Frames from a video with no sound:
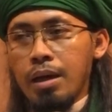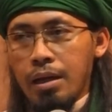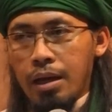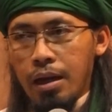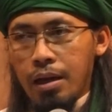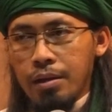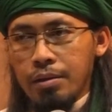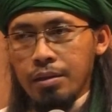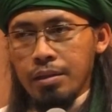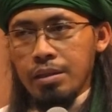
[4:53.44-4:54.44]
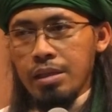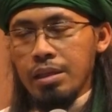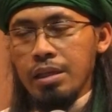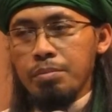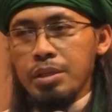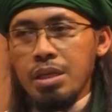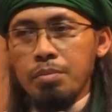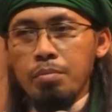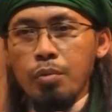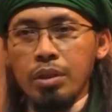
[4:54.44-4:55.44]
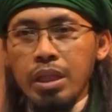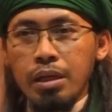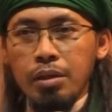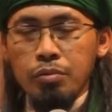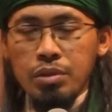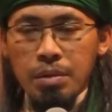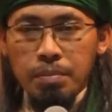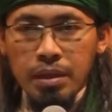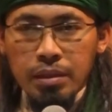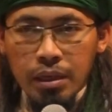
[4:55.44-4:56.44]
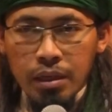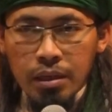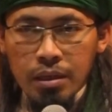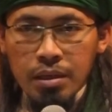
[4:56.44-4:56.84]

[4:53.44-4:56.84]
kalah dia tidak bisa membuktikan ucapannya.